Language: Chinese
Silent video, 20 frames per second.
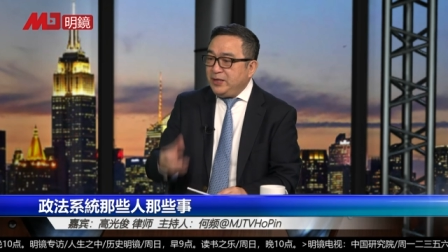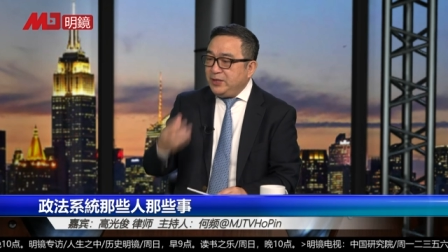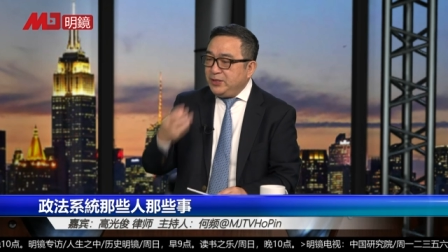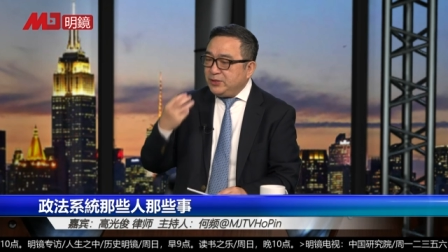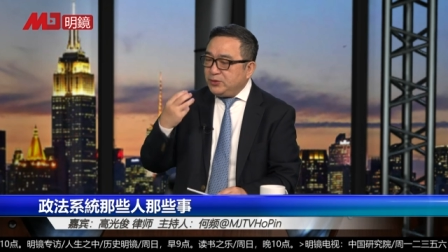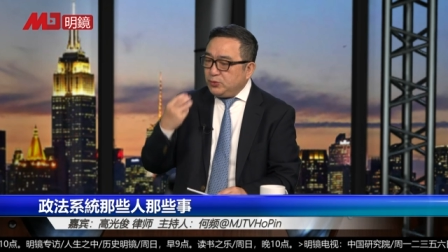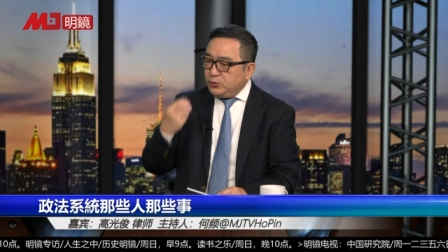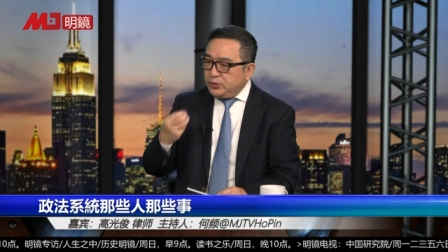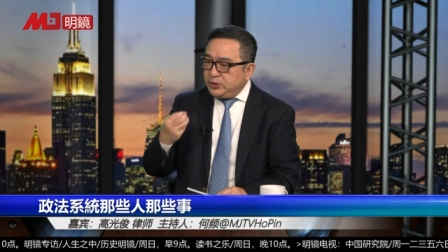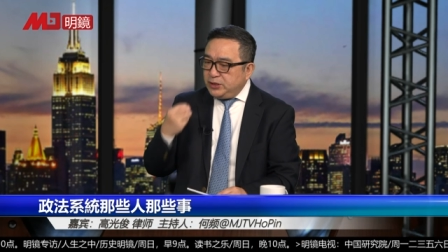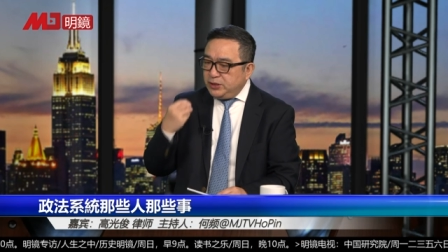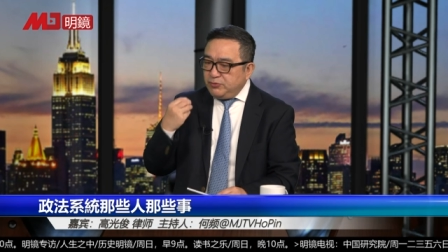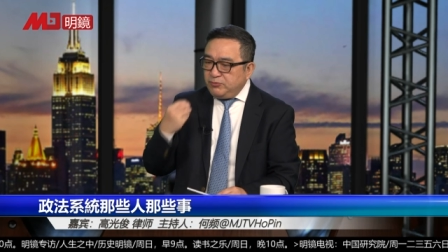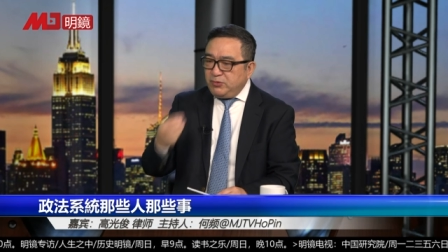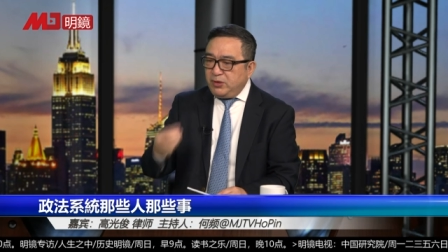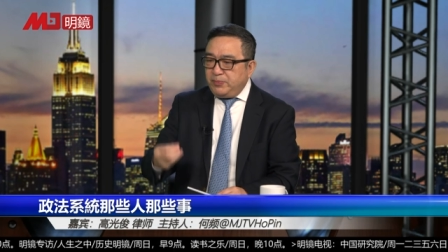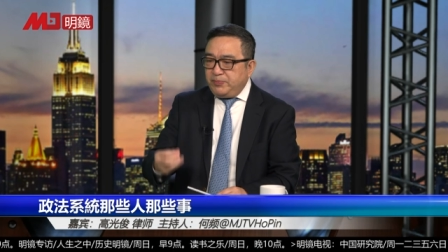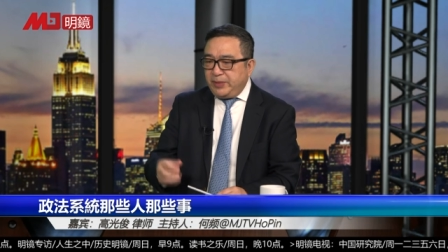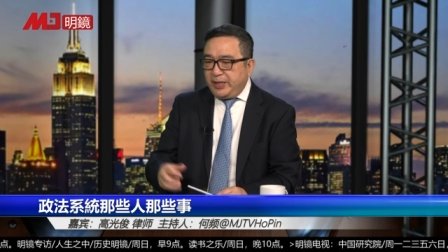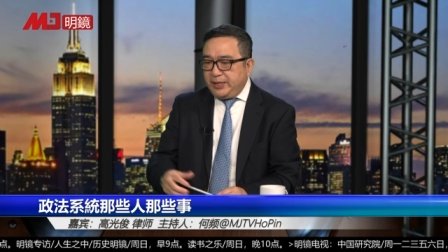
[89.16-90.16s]
做新
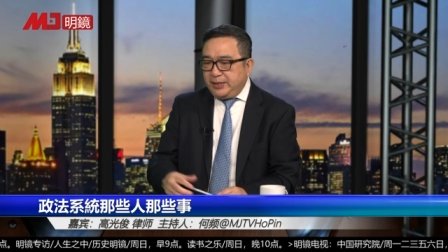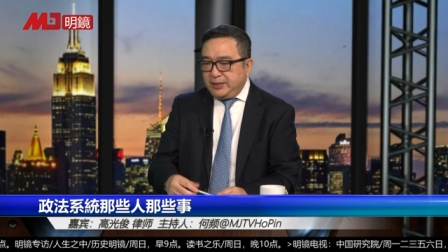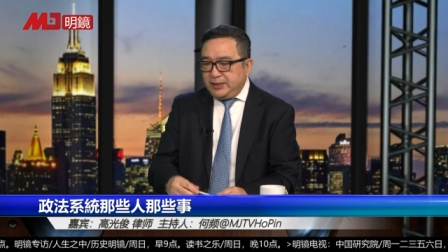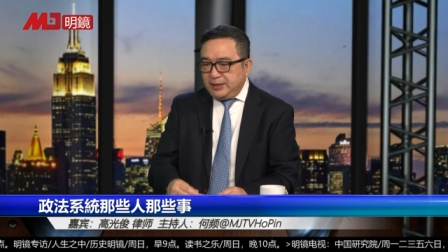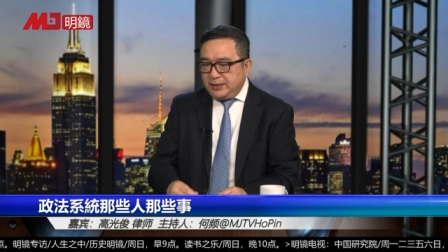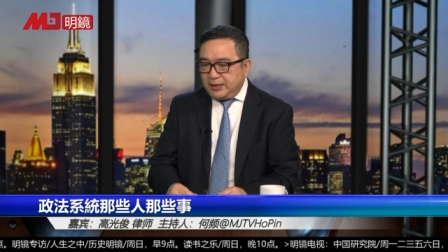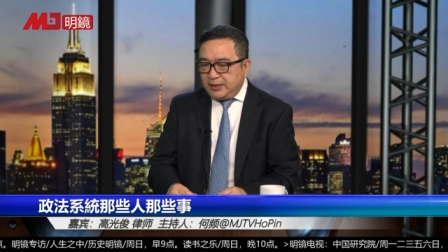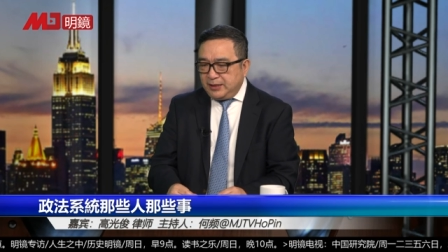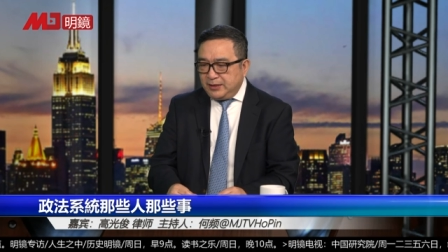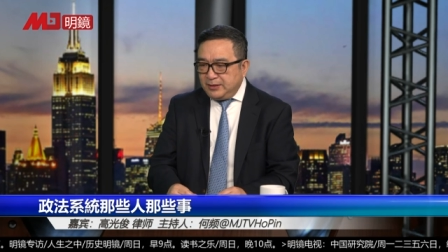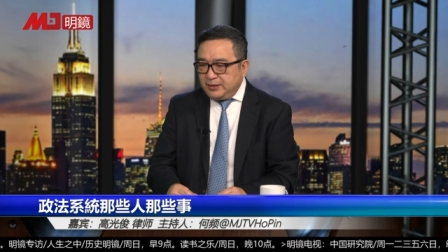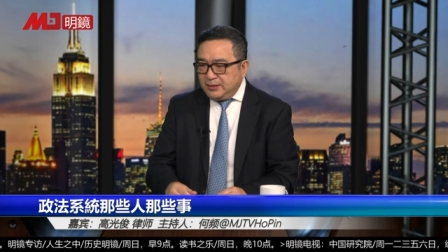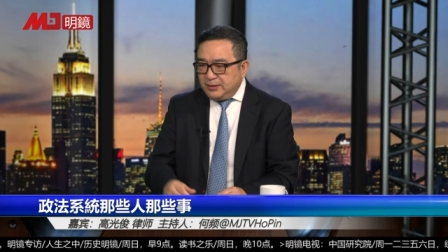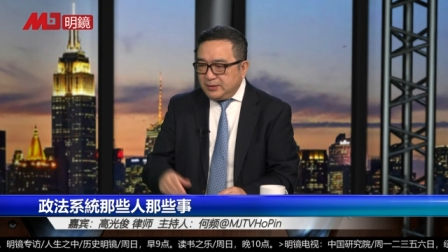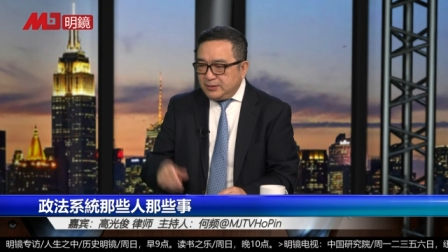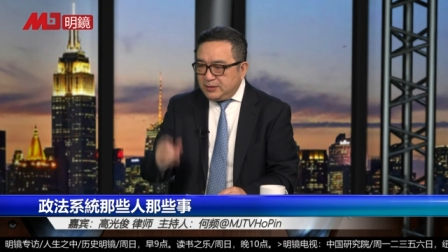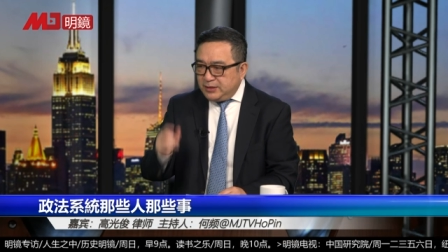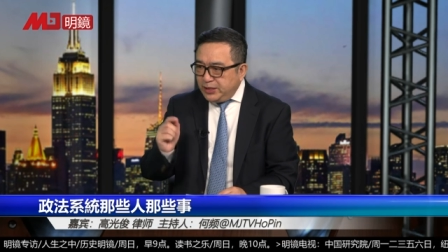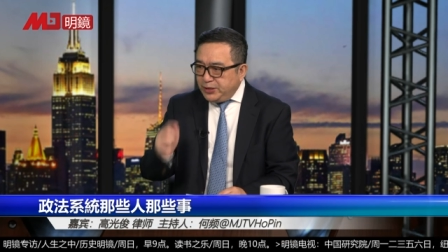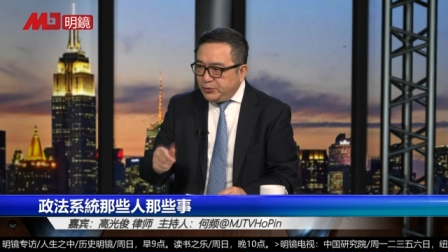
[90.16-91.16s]
闻媒体的
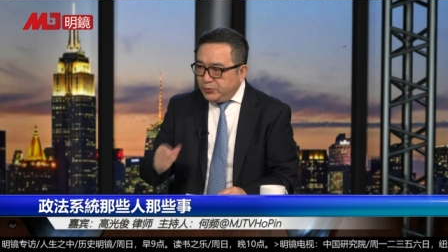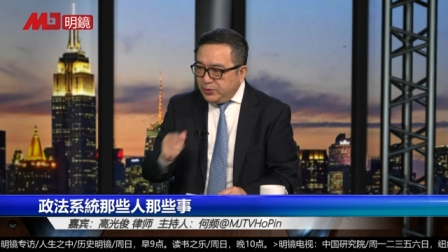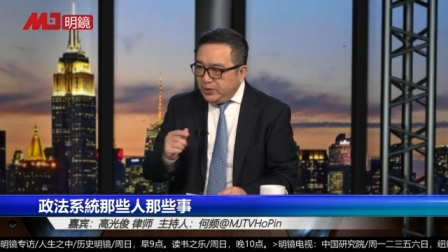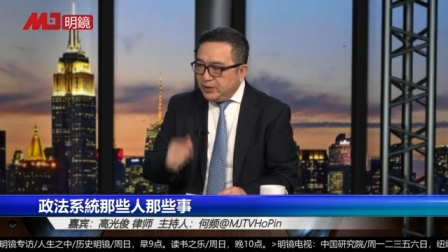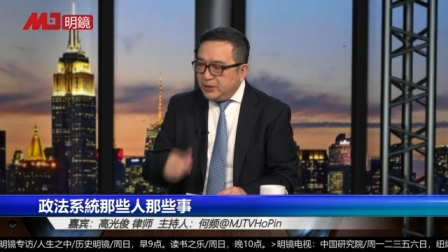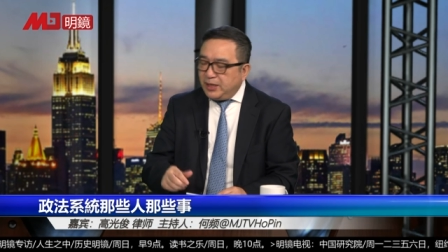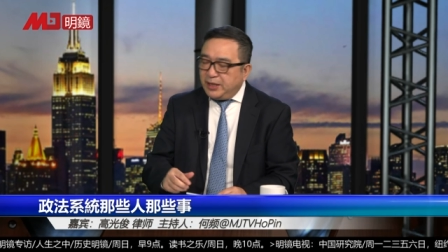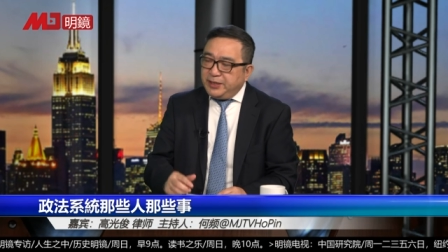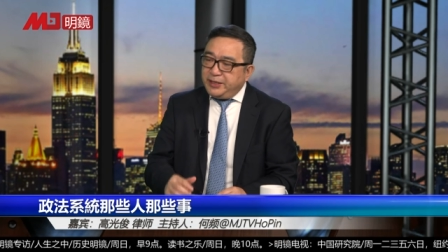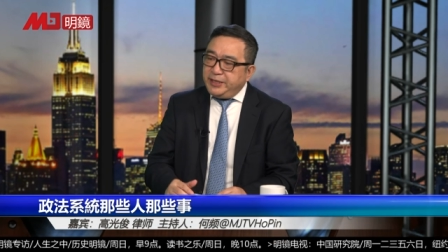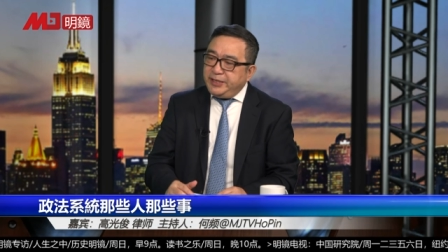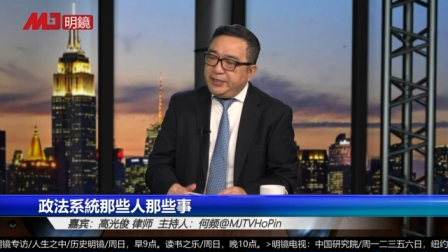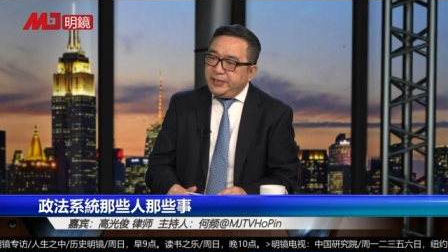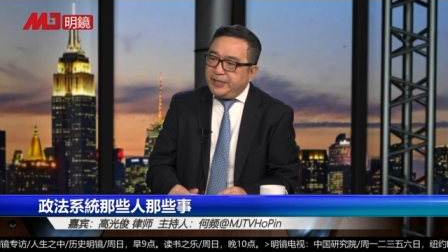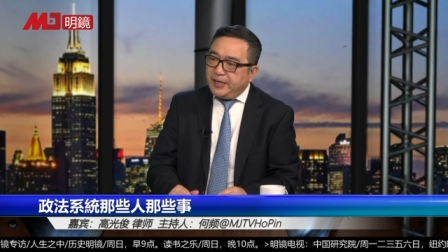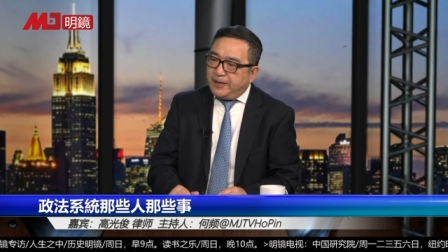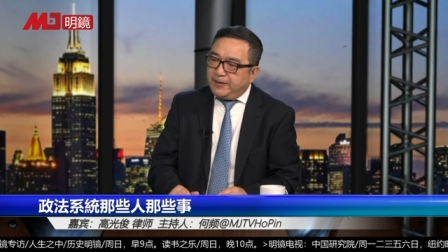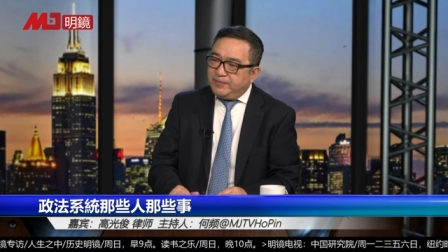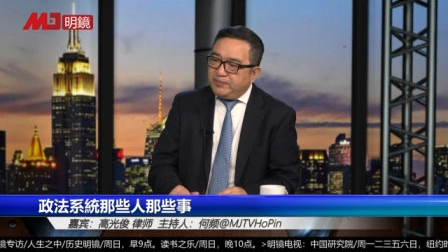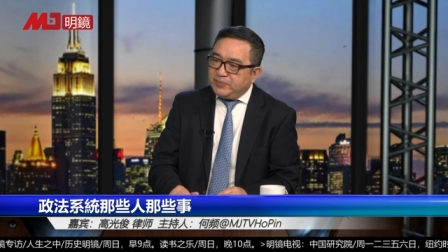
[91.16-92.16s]
最重要的力
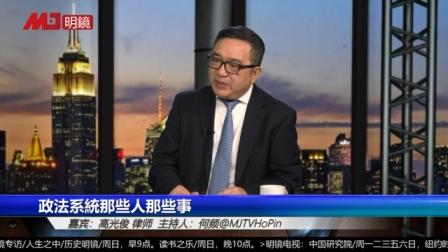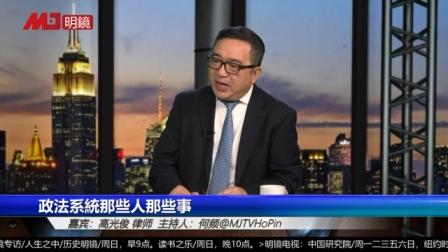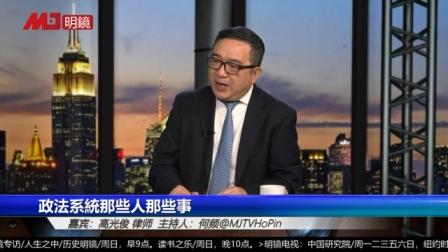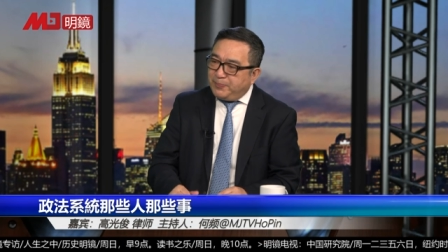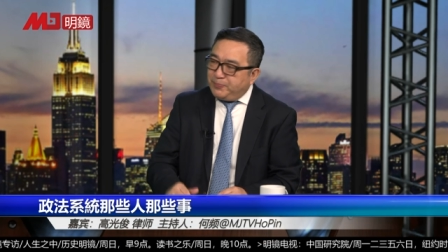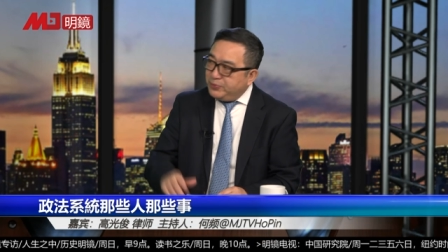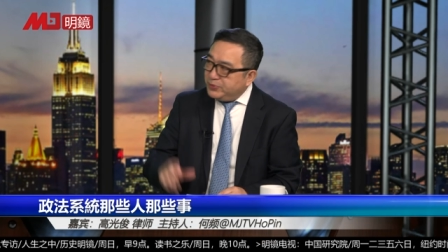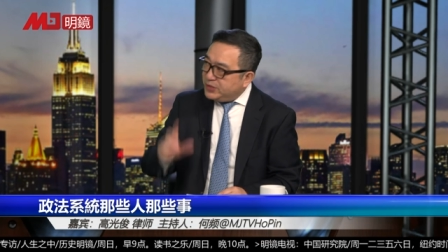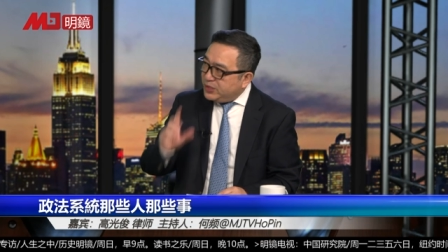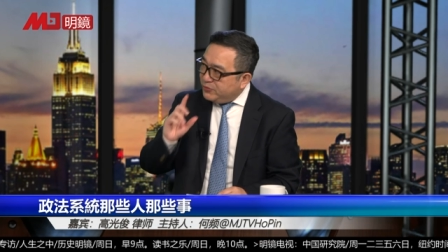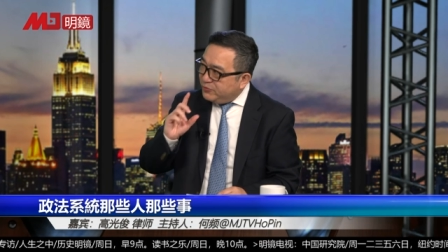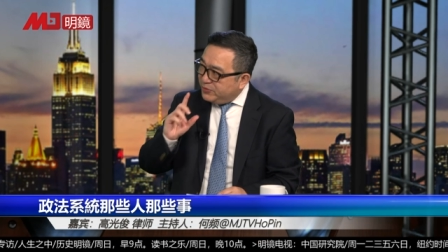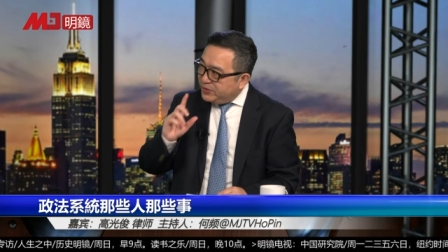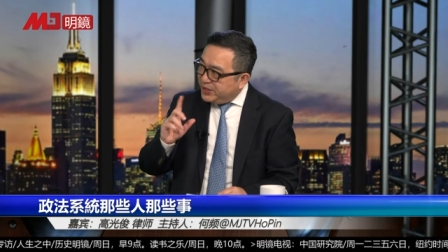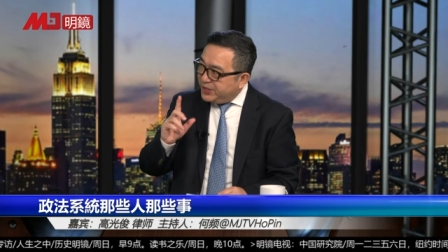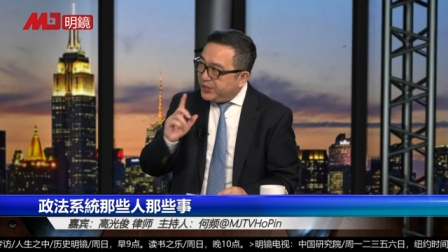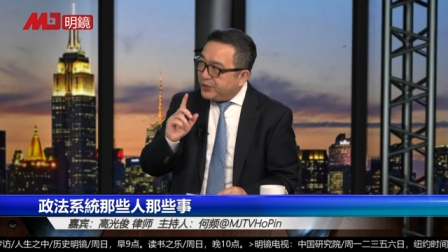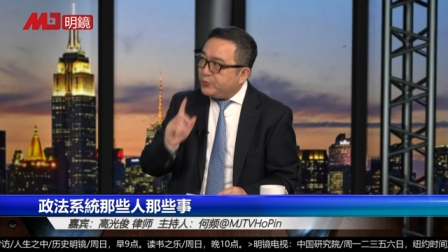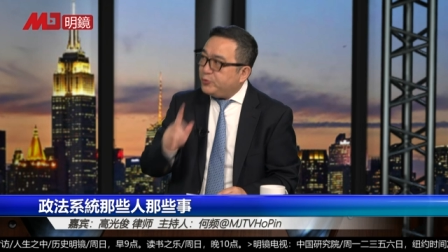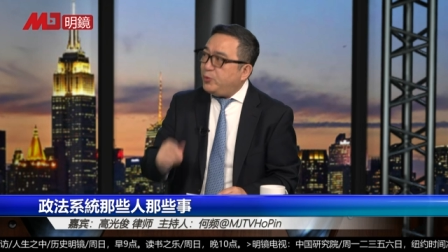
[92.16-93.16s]
量，它不在于
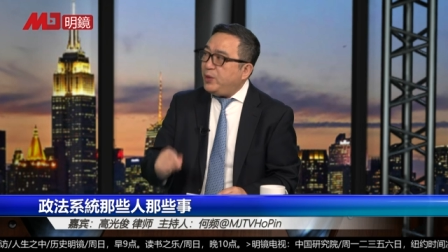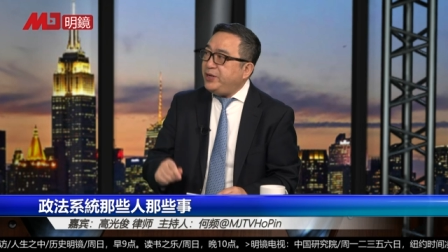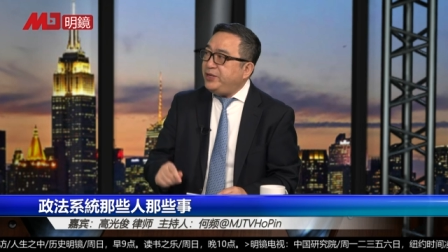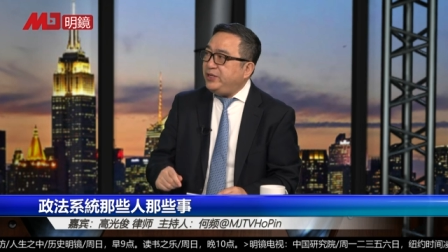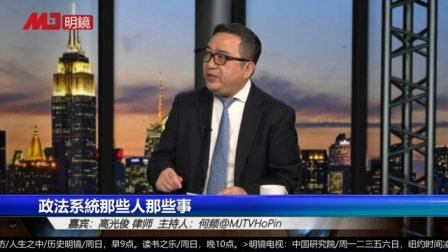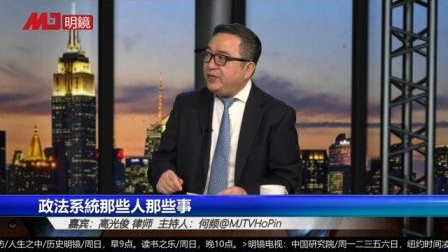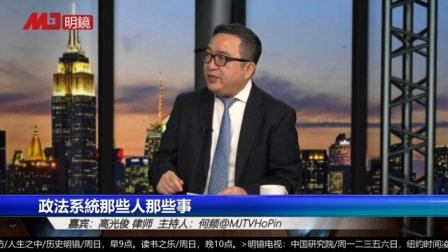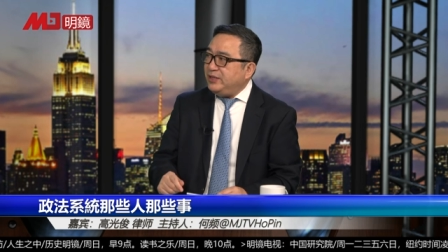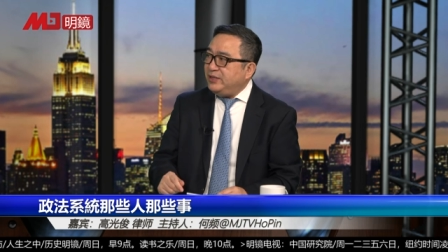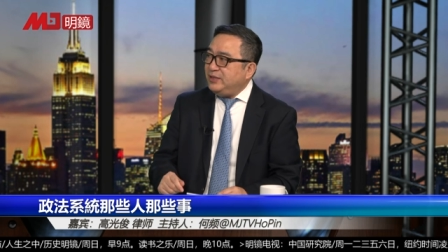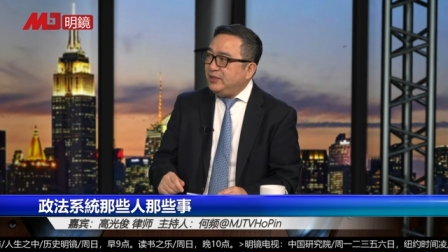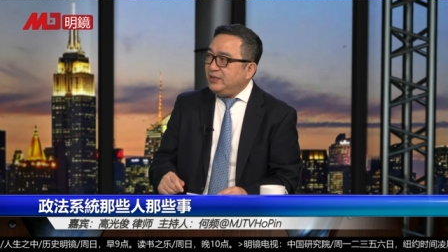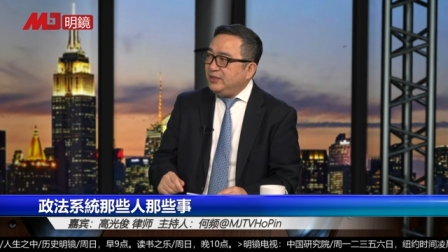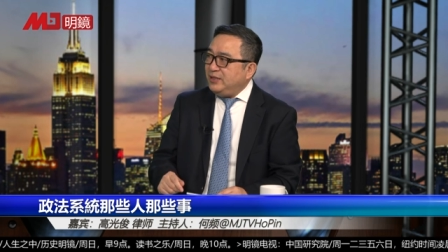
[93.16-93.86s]
你的观点，